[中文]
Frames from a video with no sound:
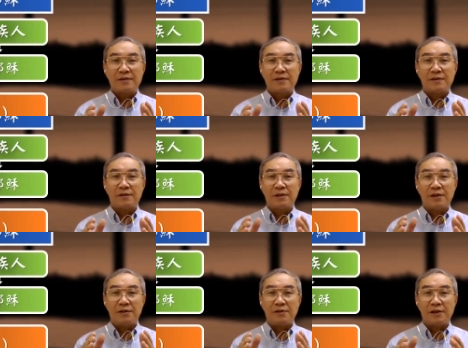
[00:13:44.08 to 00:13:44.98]
是可
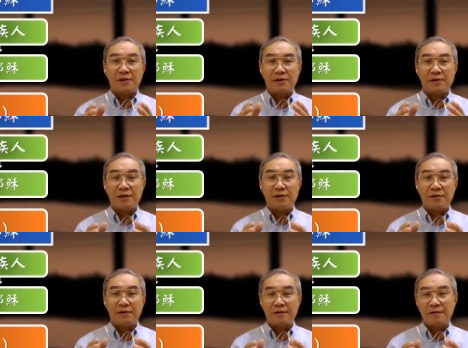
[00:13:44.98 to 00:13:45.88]
以借着信
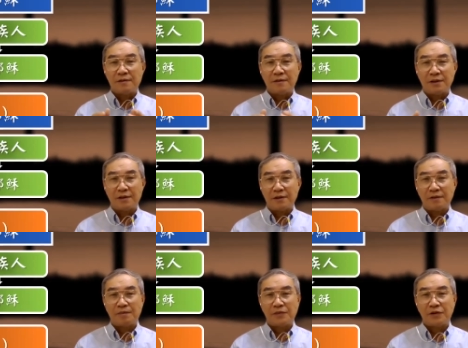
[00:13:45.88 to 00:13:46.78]
啊
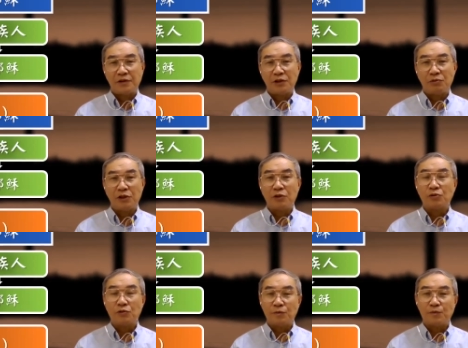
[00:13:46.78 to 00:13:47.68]
基督耶
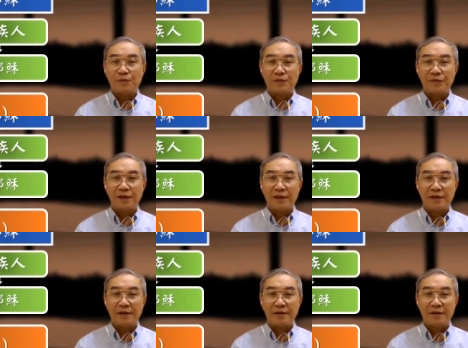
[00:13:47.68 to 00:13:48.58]
稣啊，
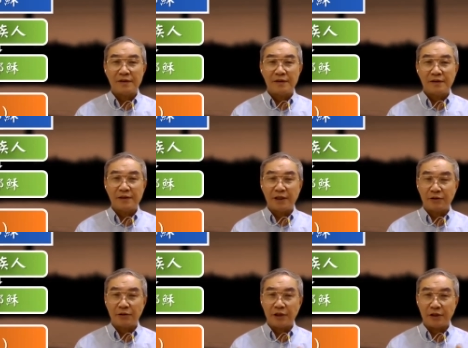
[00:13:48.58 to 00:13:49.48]
然后
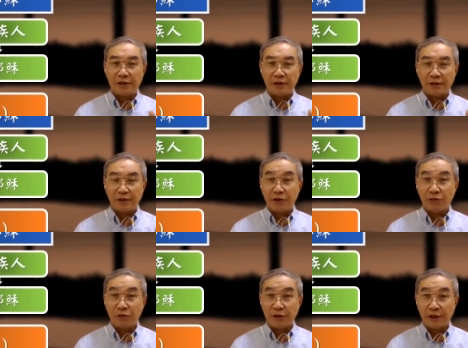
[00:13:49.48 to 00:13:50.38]
就可以得到进
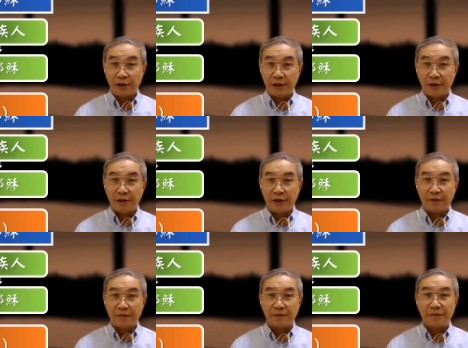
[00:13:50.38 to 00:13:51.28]
入神的恩典，
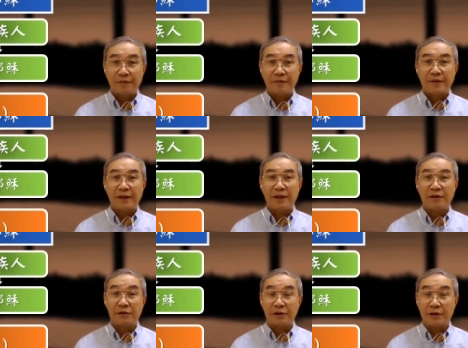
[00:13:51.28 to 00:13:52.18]
然
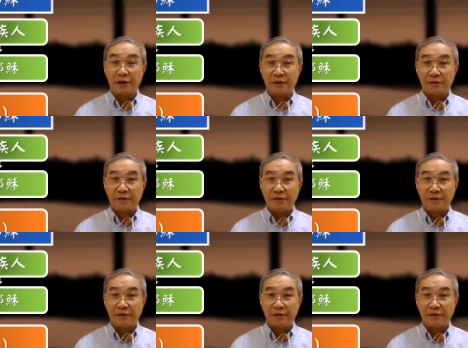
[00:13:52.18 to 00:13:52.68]
后得到